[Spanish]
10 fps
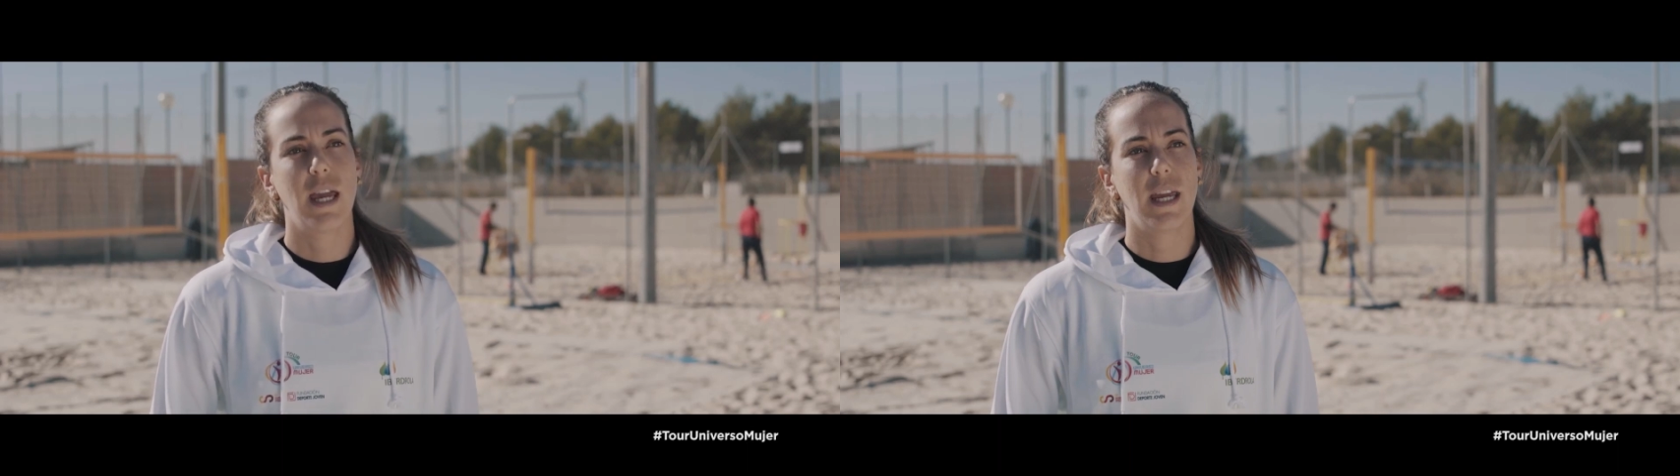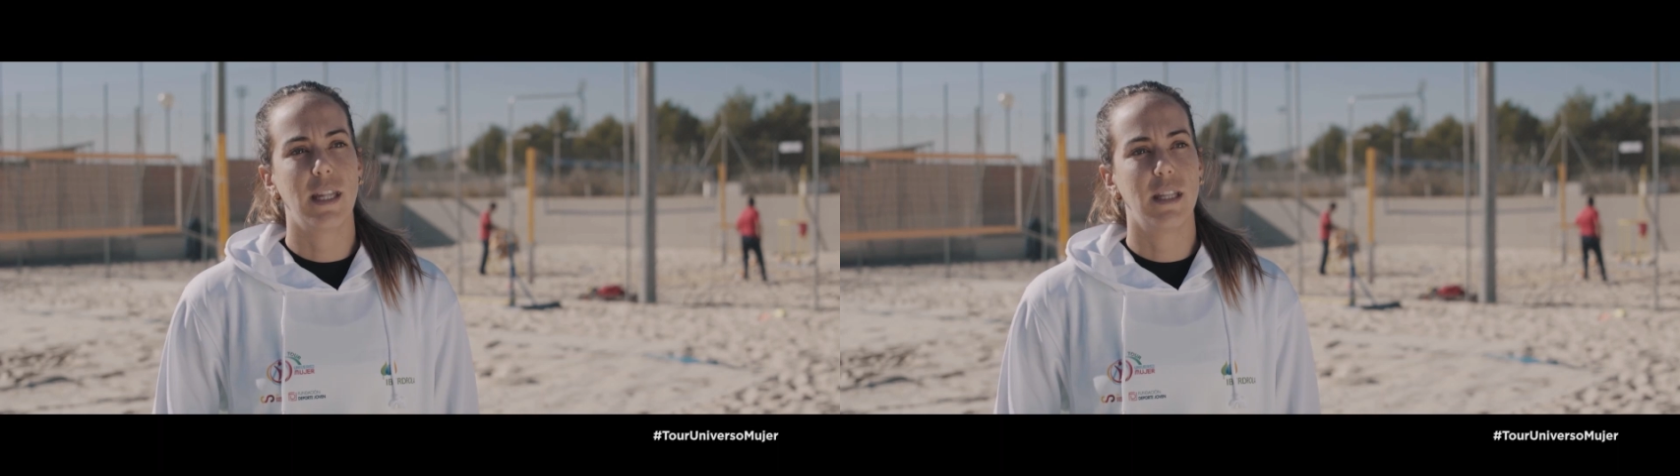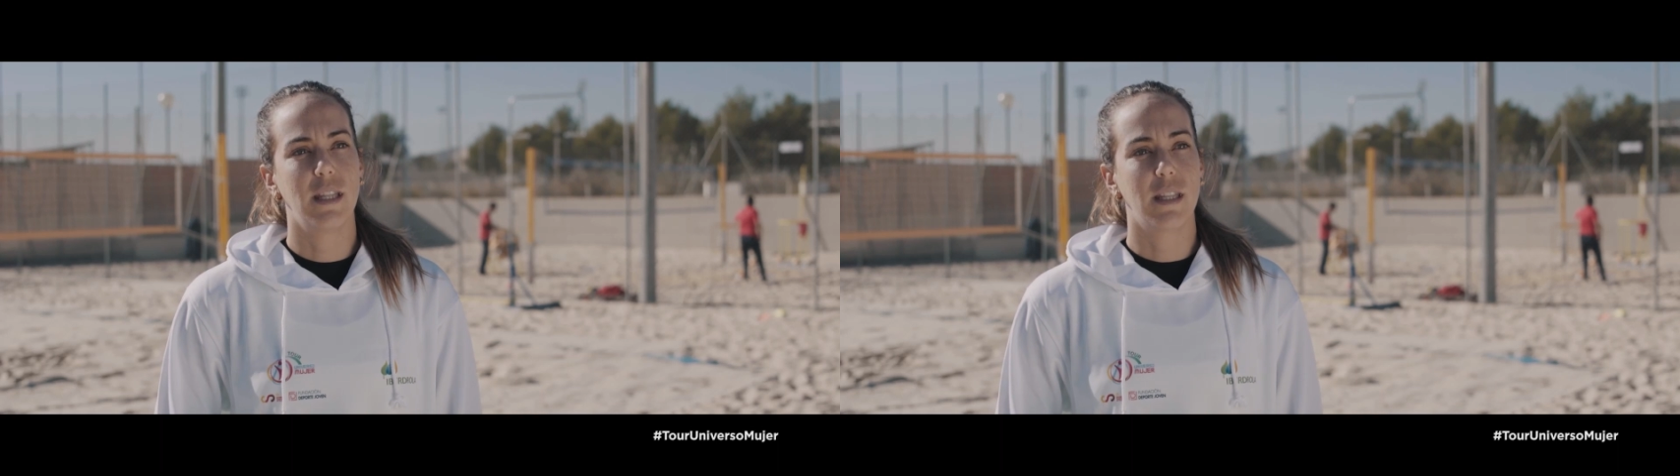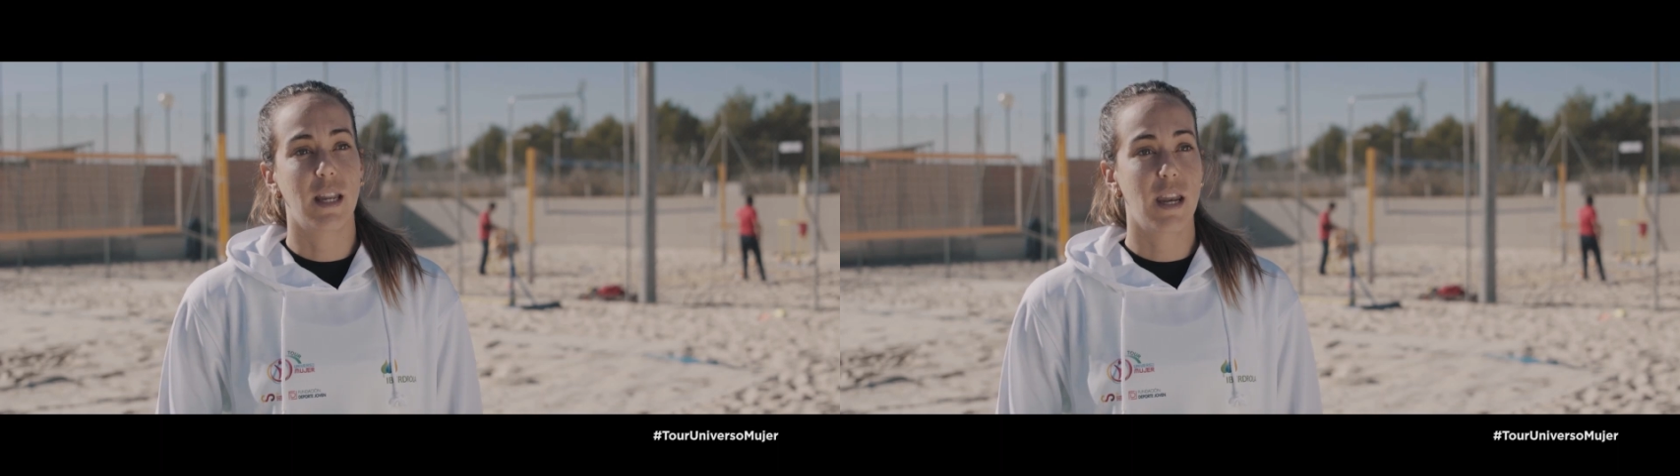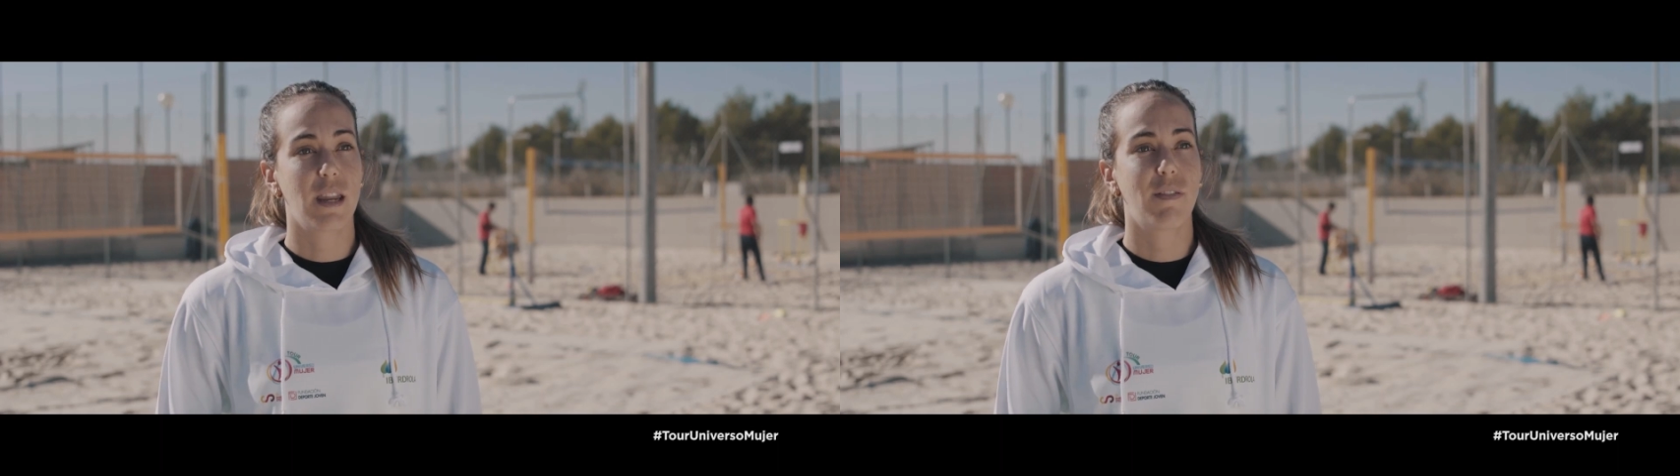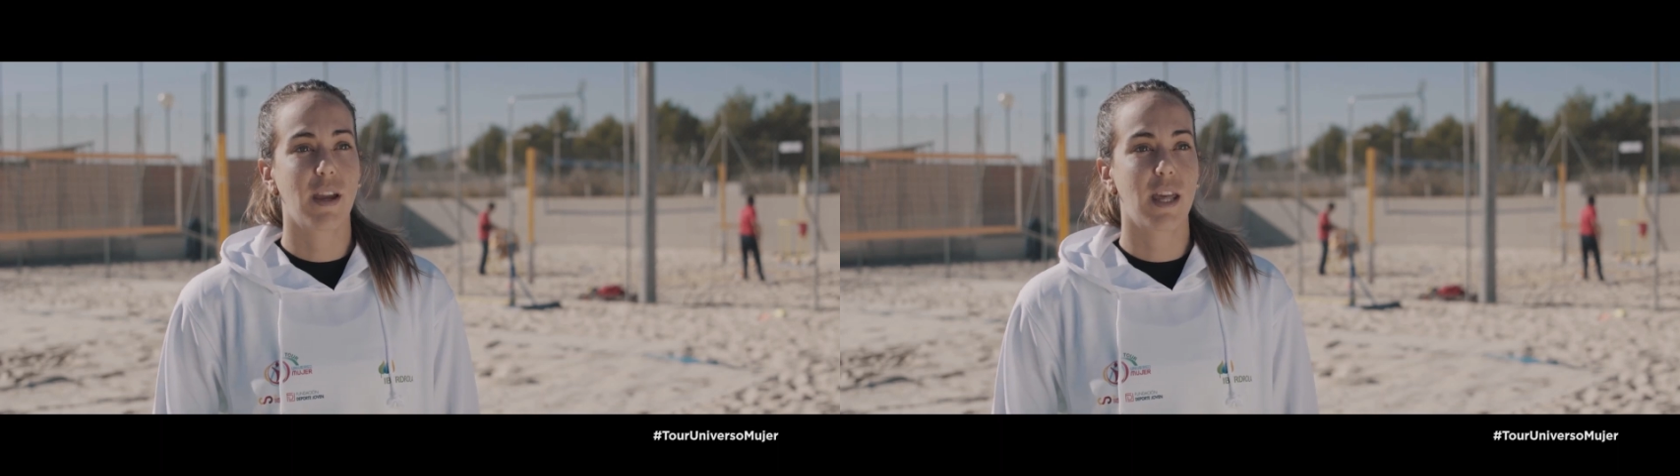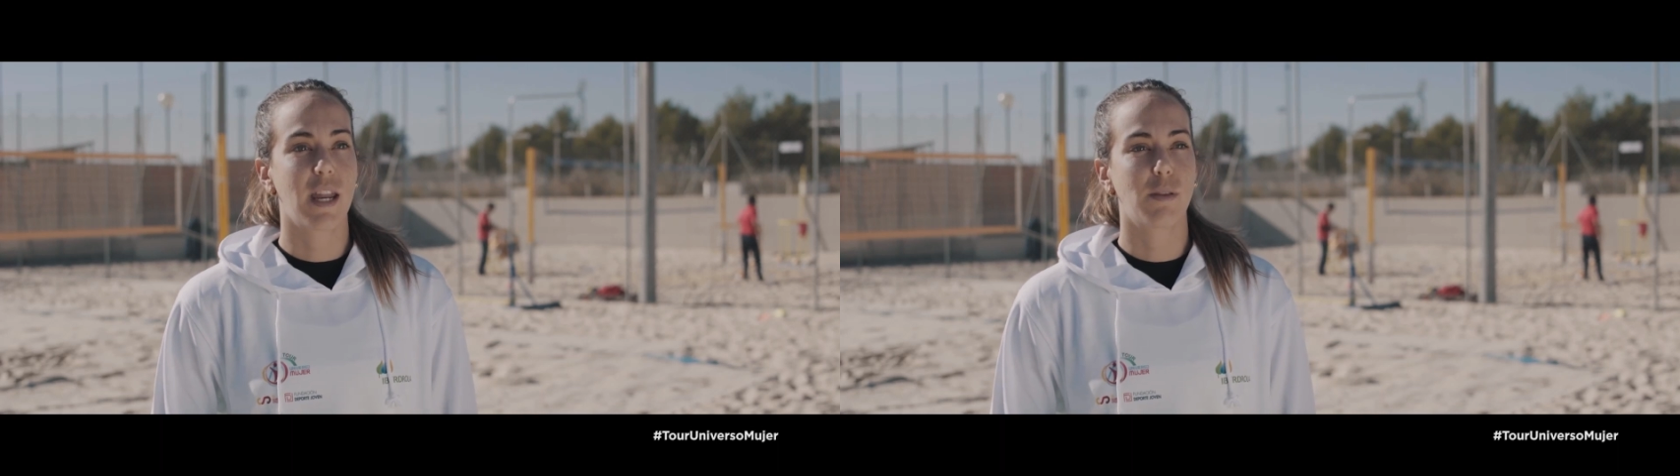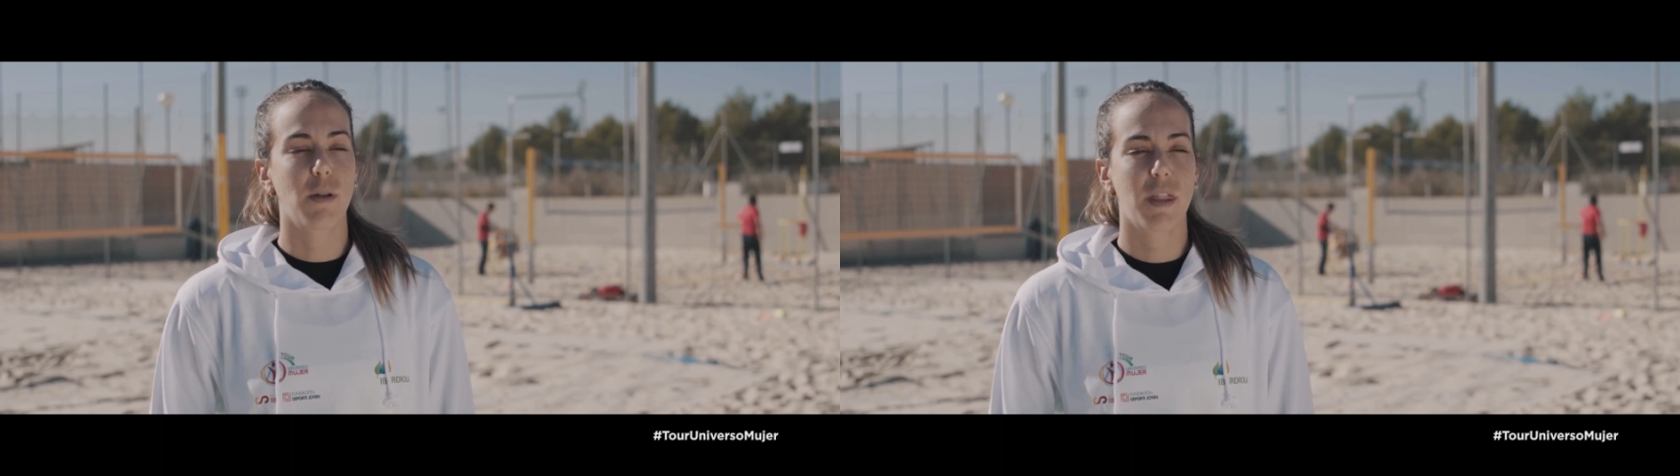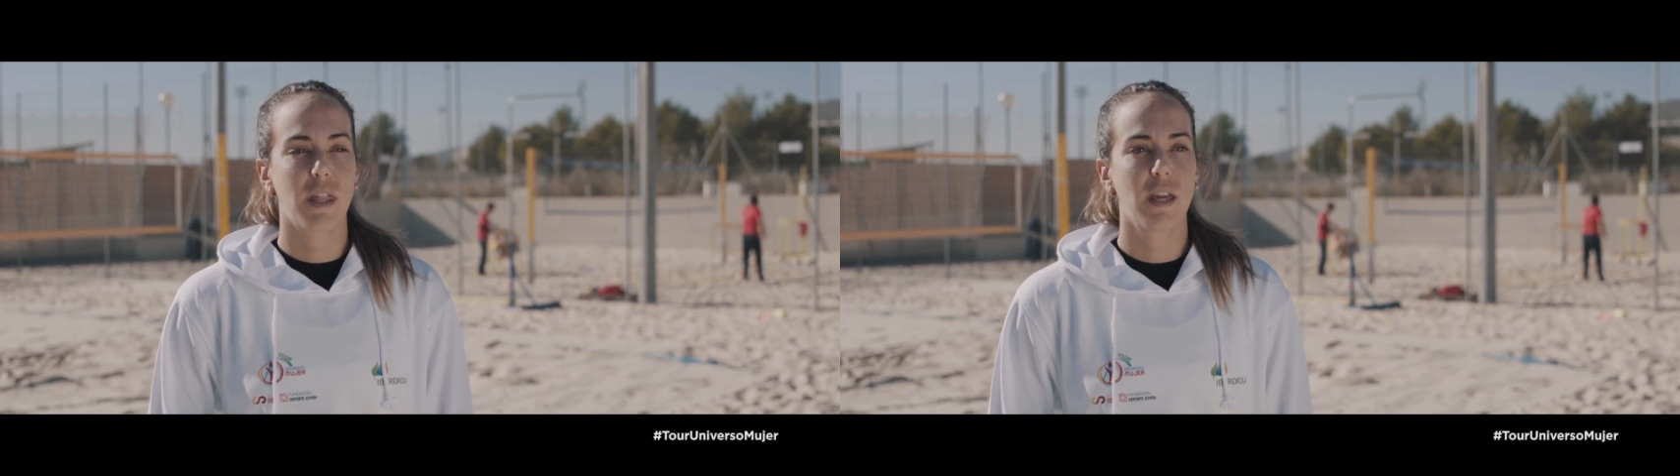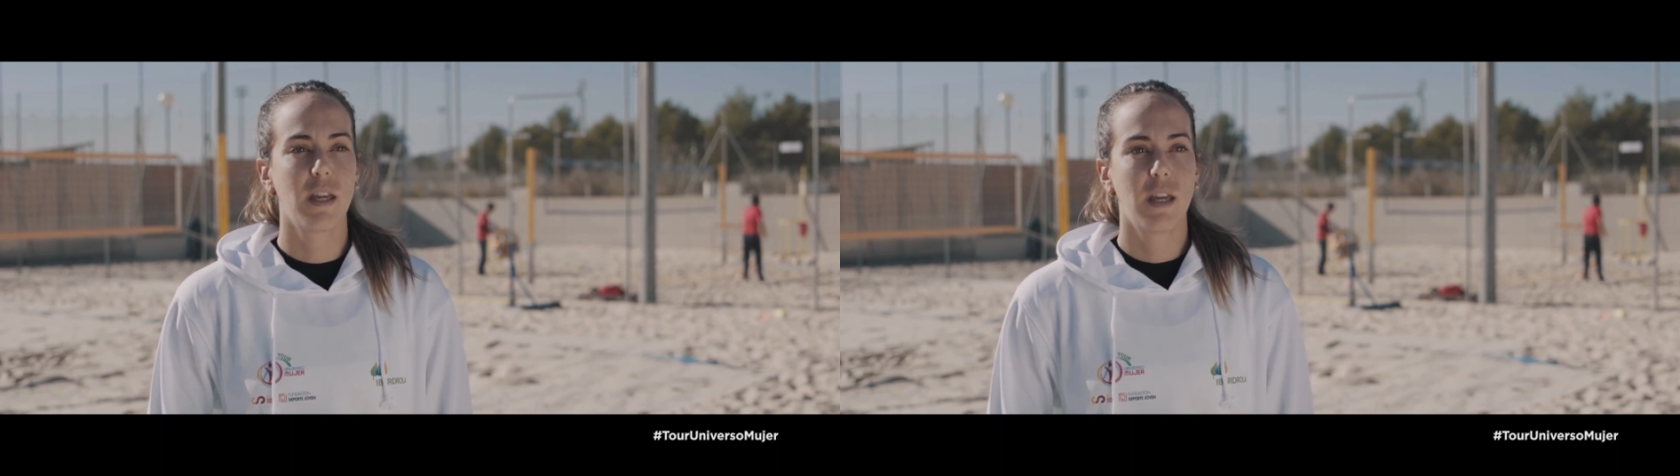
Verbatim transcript: en Tenerife, que era entonces.